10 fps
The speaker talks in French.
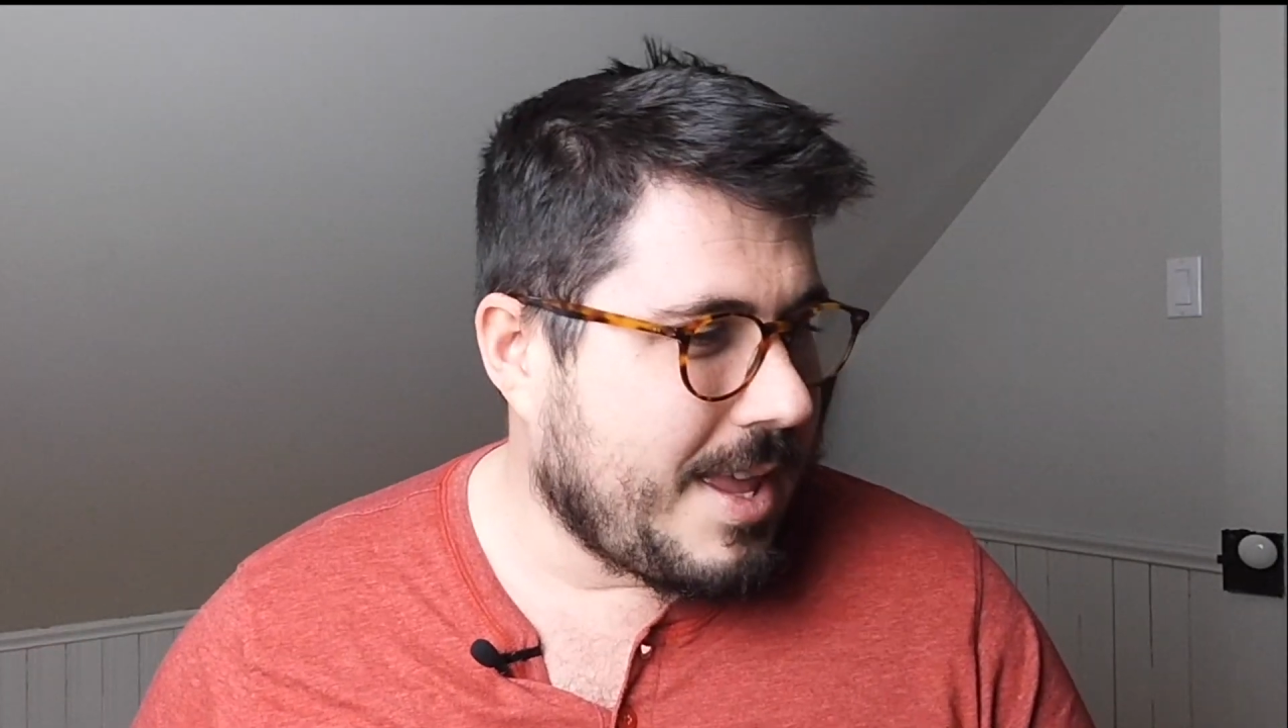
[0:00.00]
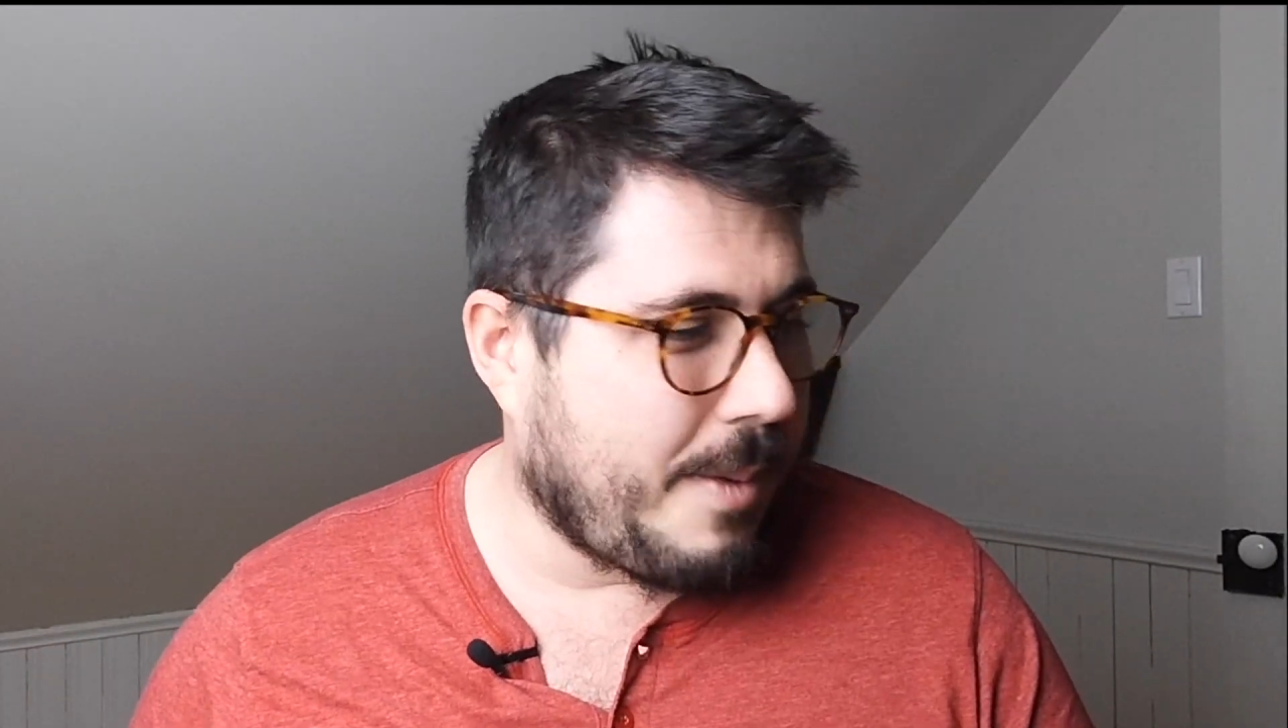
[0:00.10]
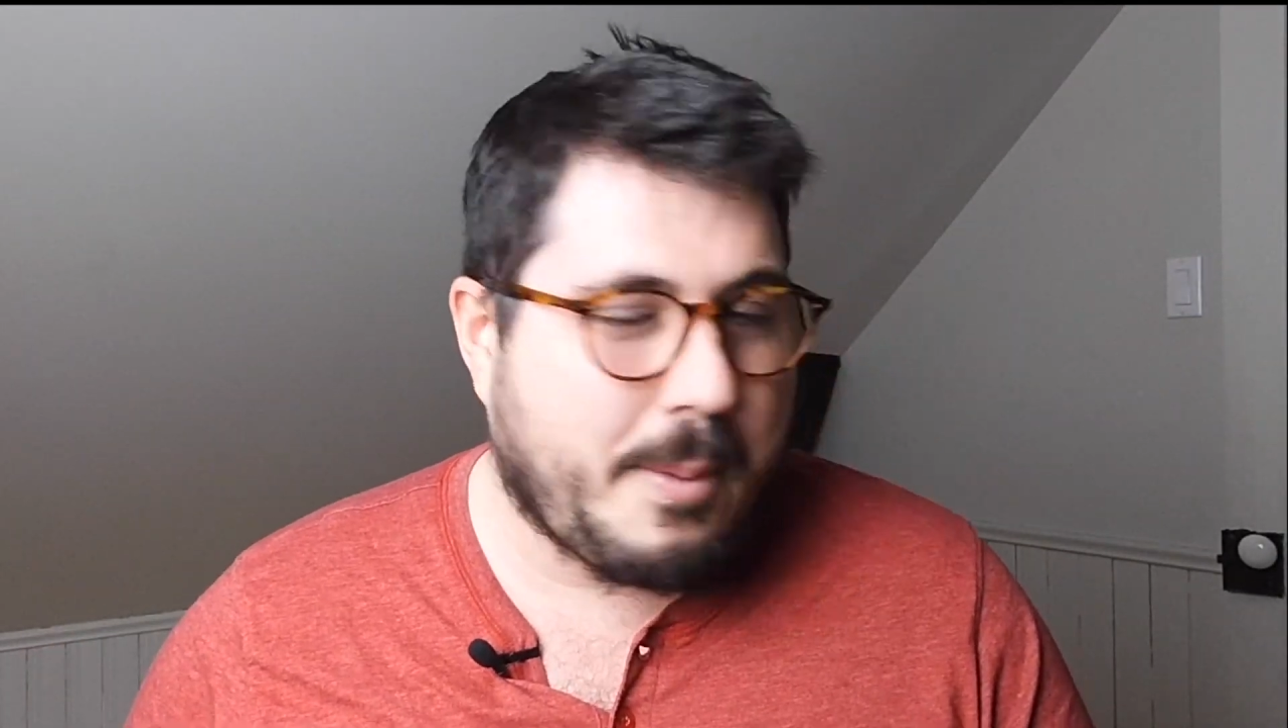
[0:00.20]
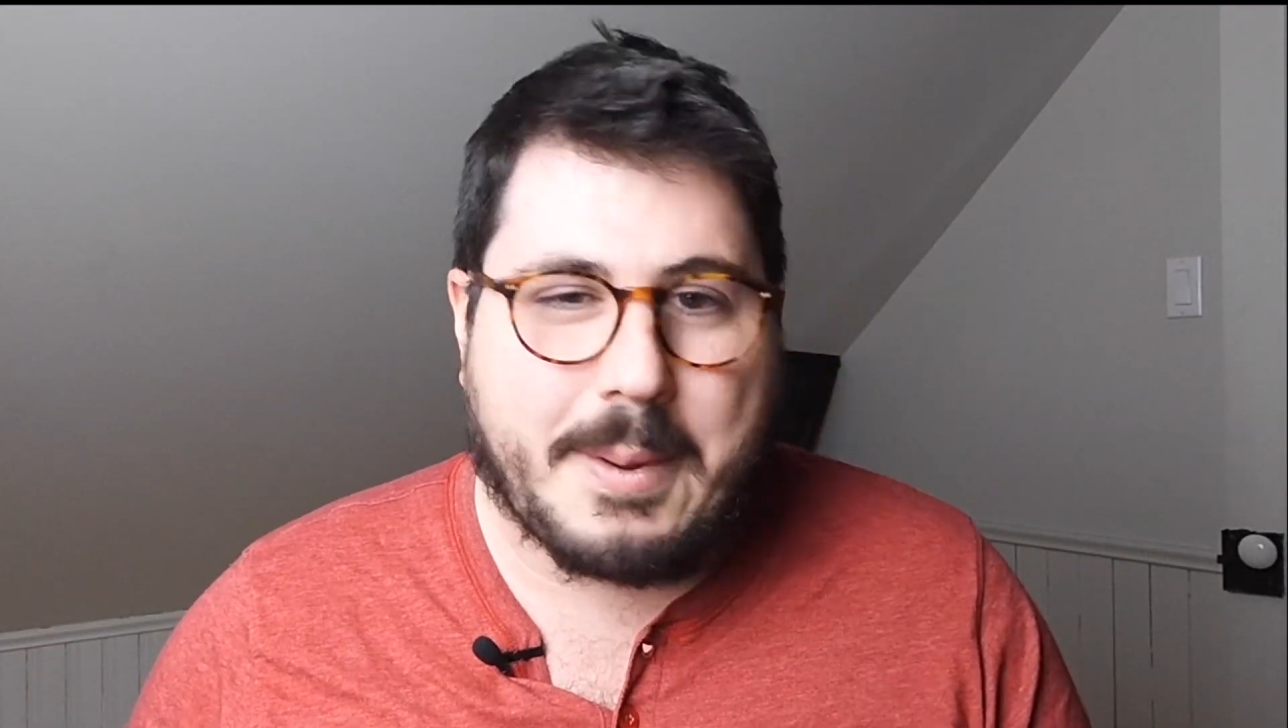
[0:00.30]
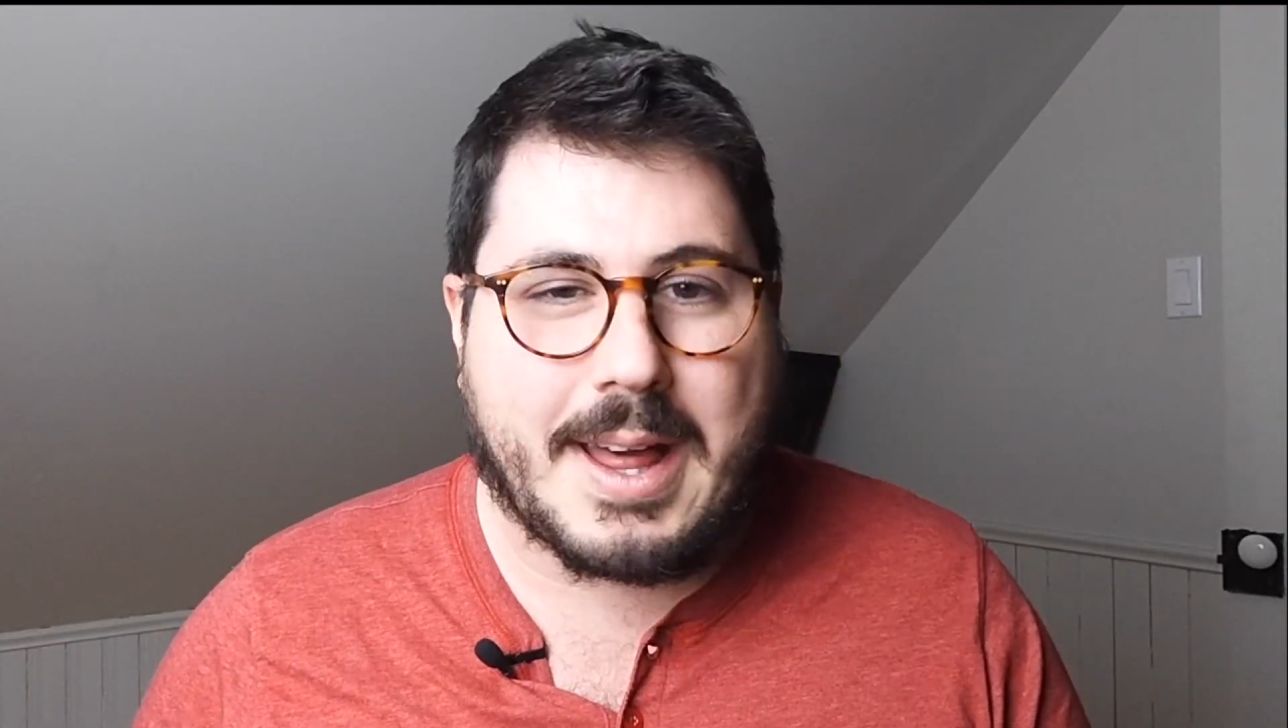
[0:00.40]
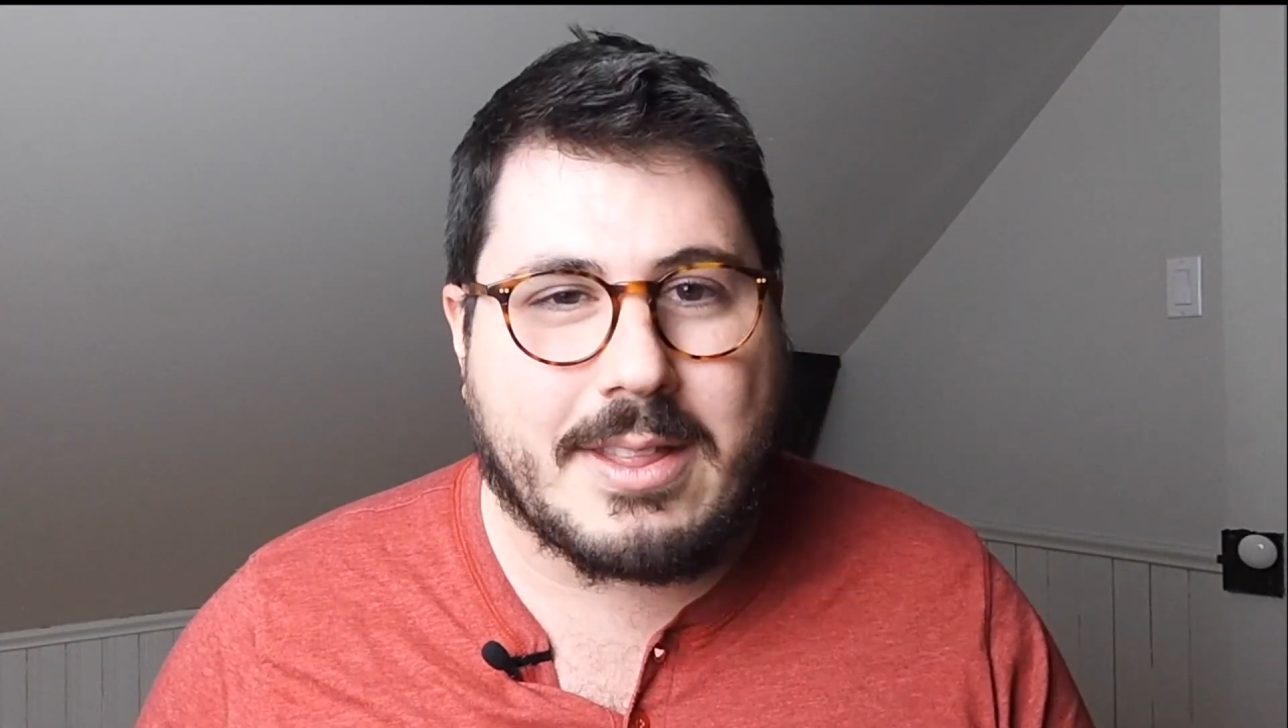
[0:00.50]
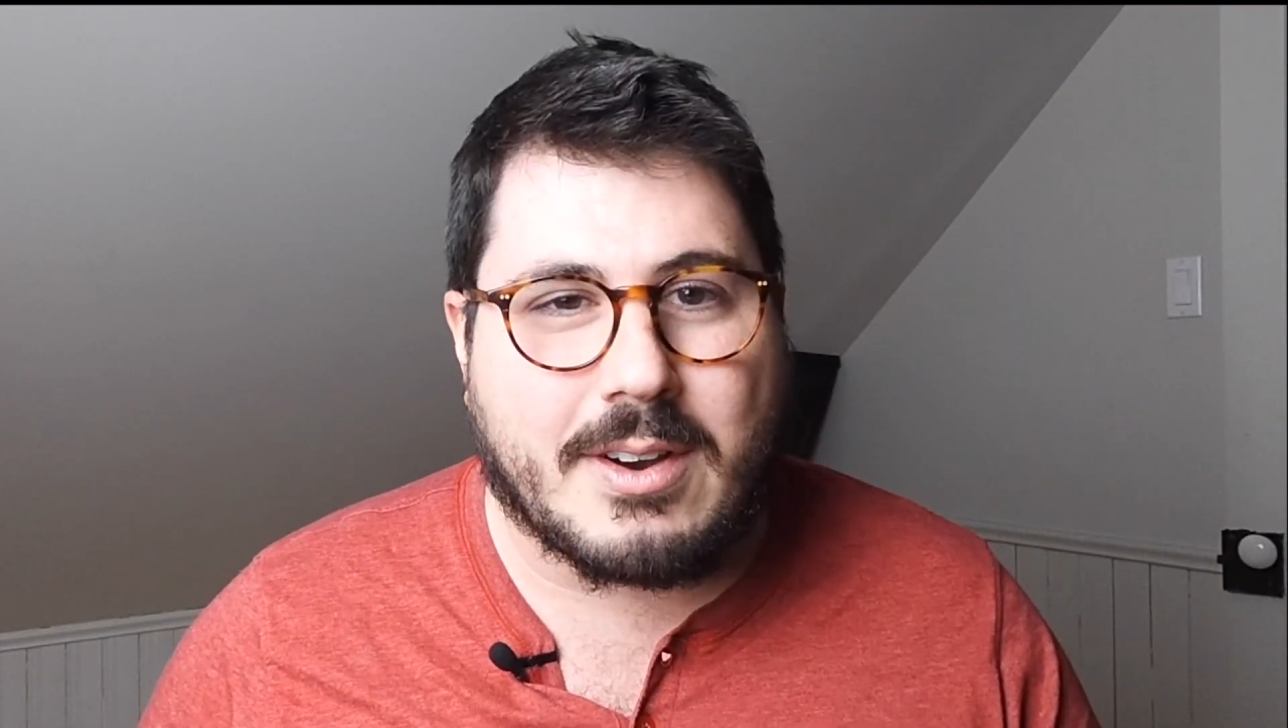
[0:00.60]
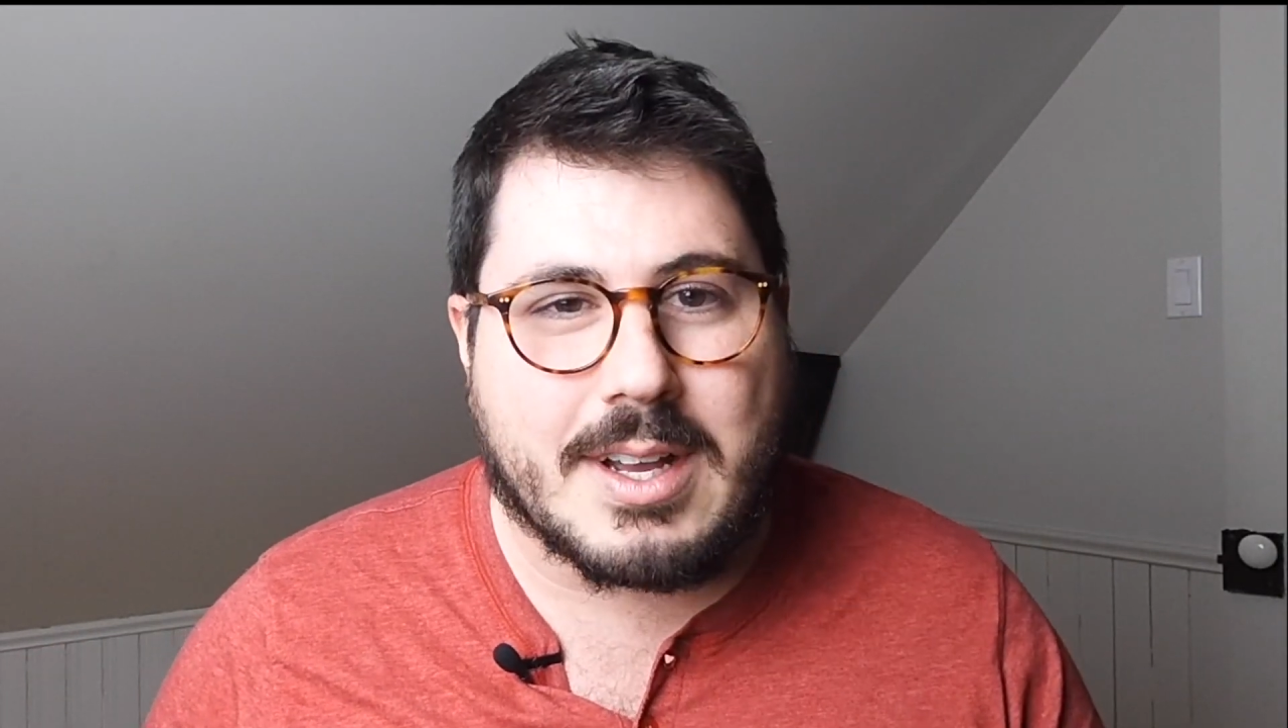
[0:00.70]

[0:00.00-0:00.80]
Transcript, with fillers: il y a à peu près un